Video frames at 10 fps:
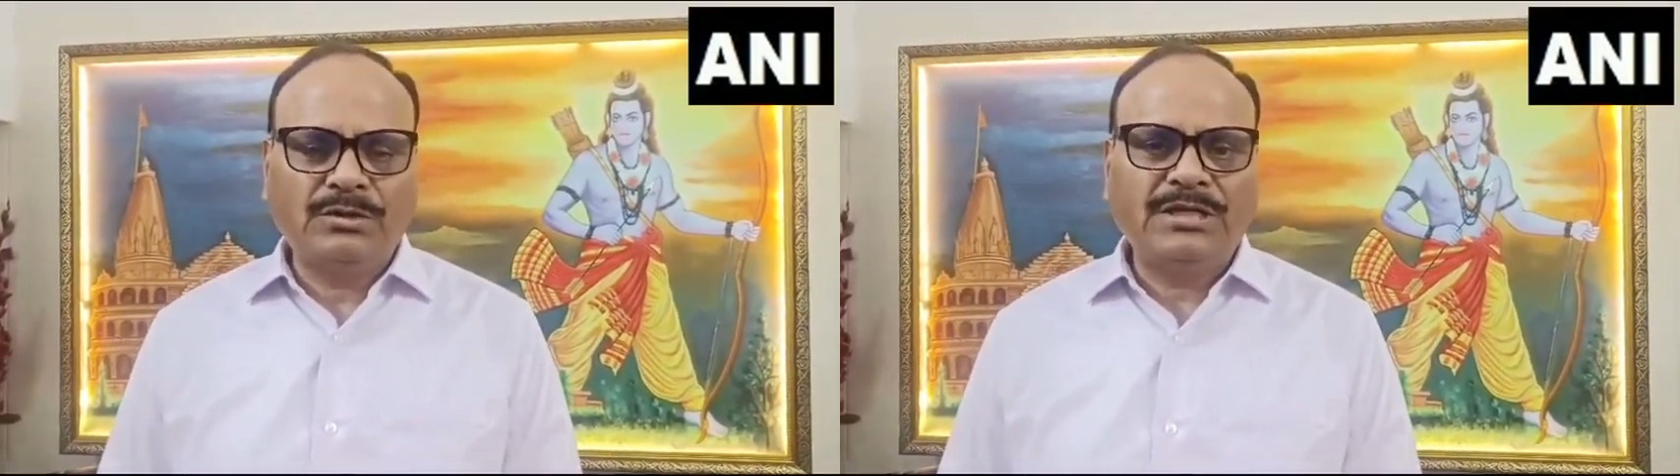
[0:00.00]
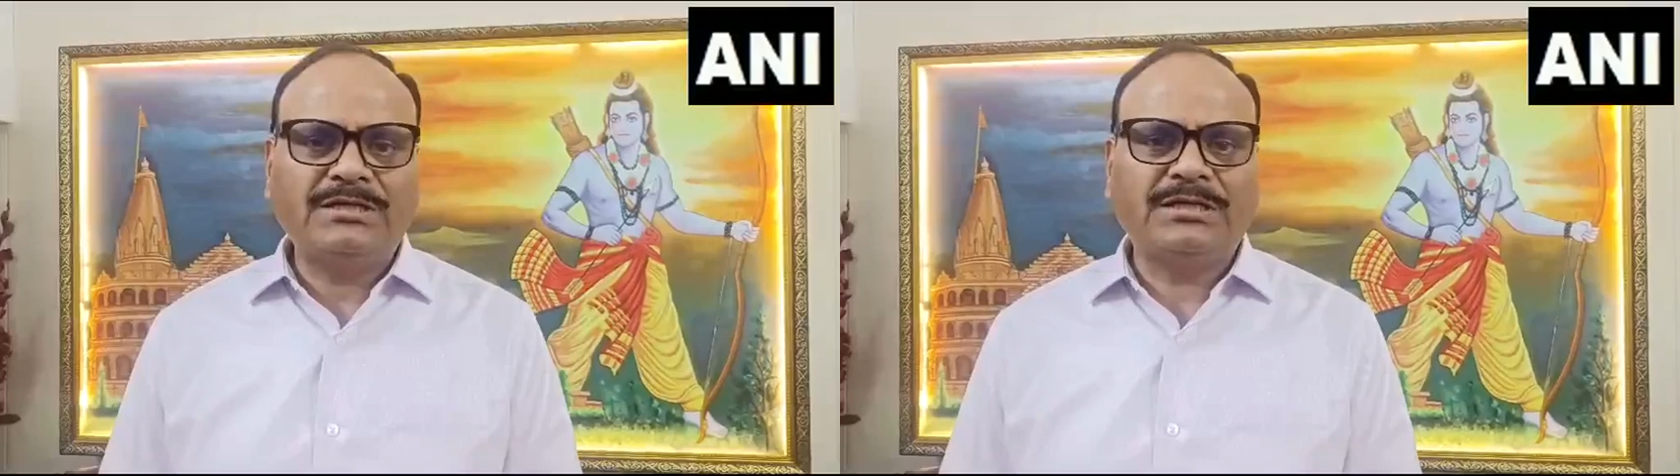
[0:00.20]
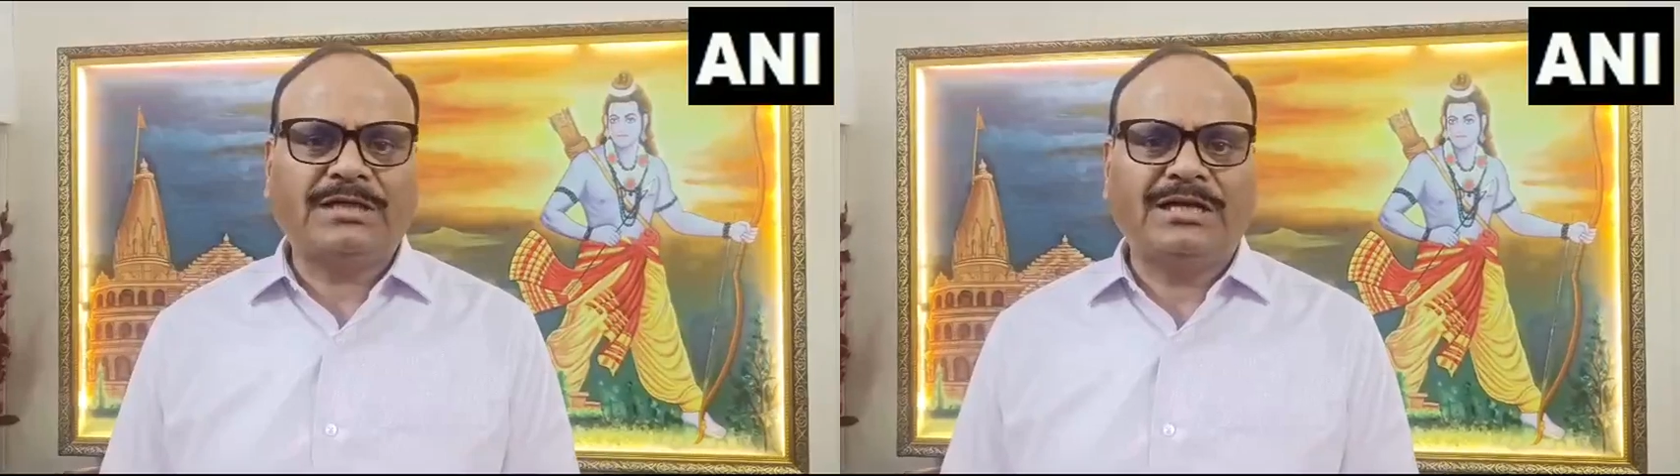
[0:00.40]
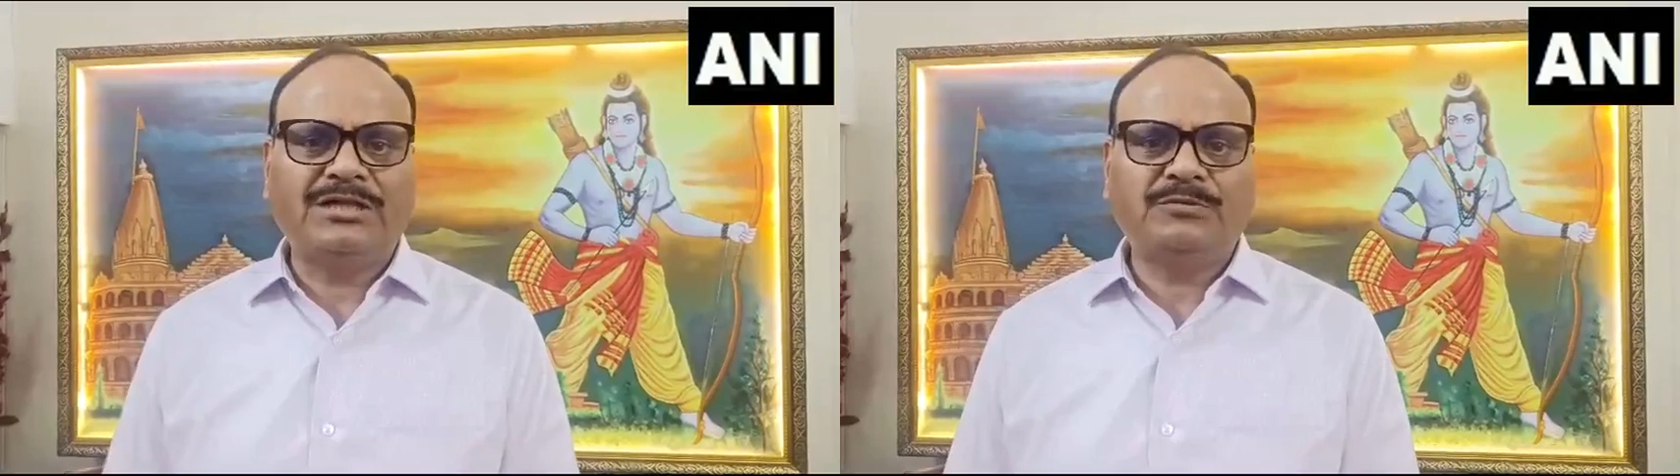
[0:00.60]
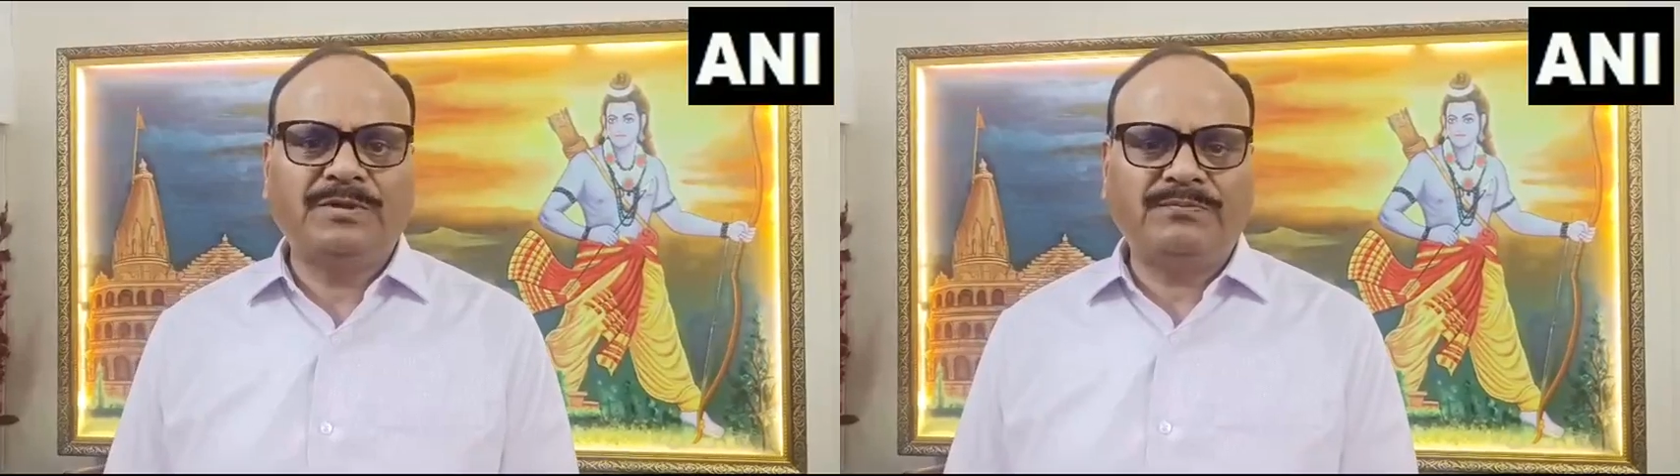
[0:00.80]
दो
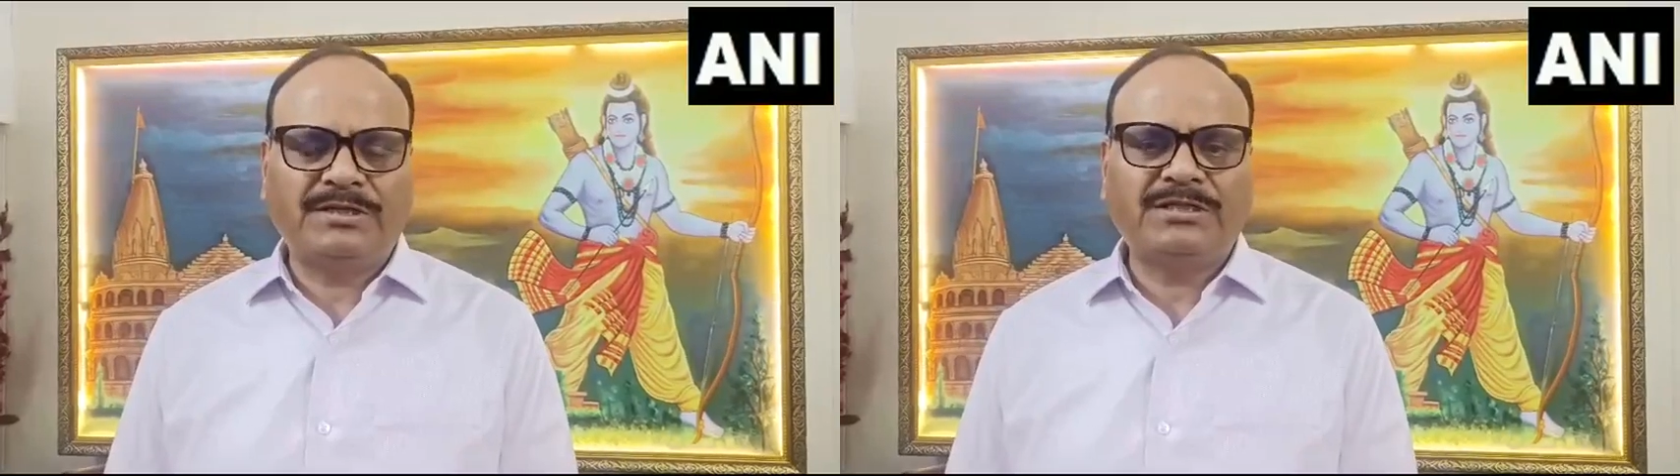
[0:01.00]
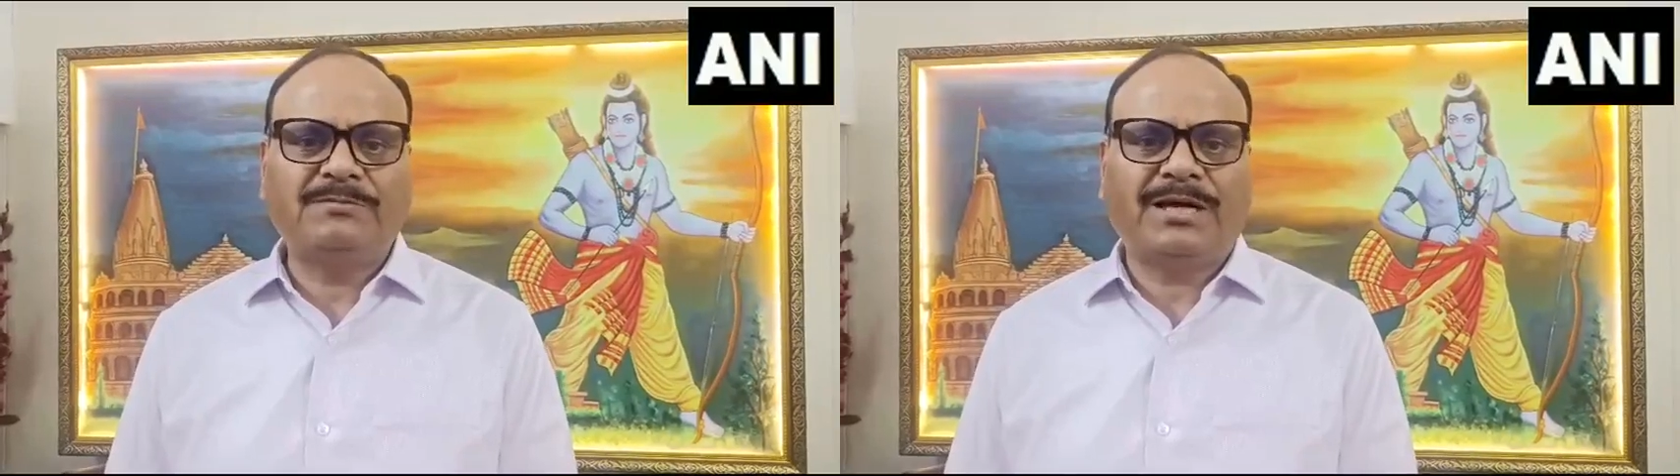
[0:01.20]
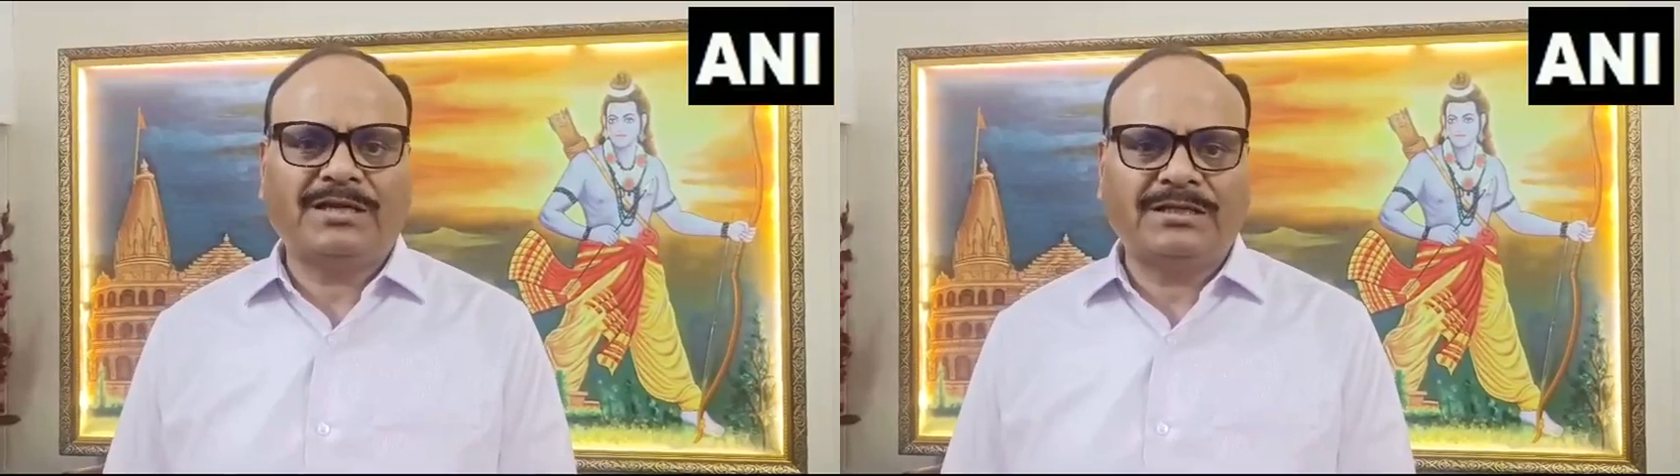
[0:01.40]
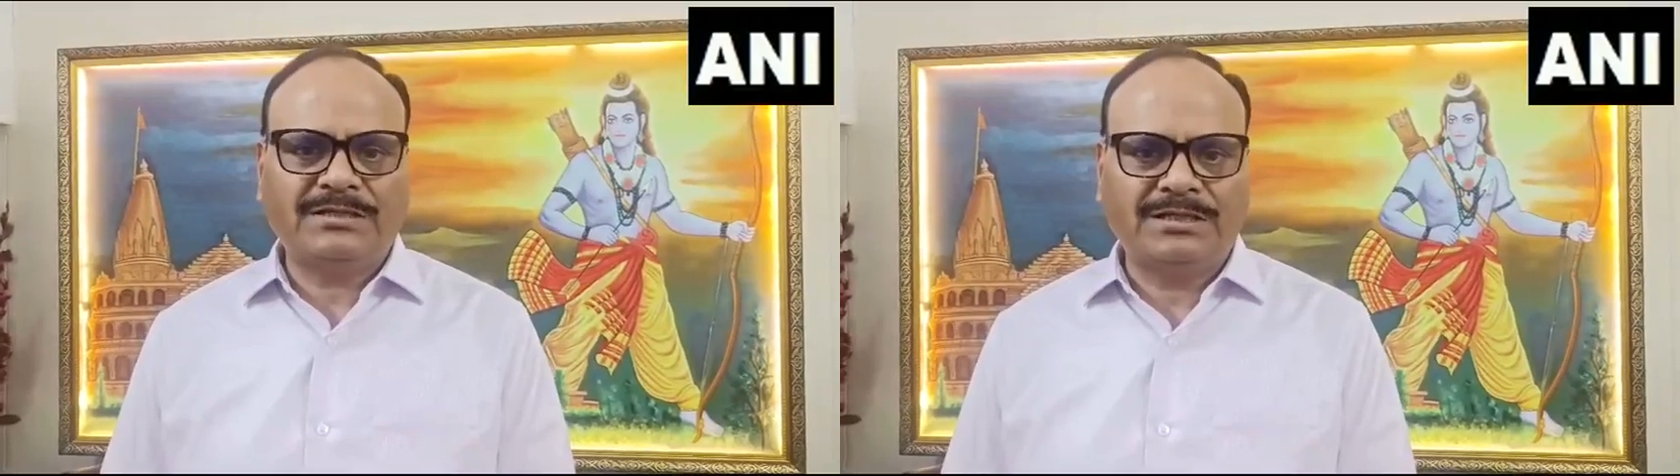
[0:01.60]
में विकसित भारत का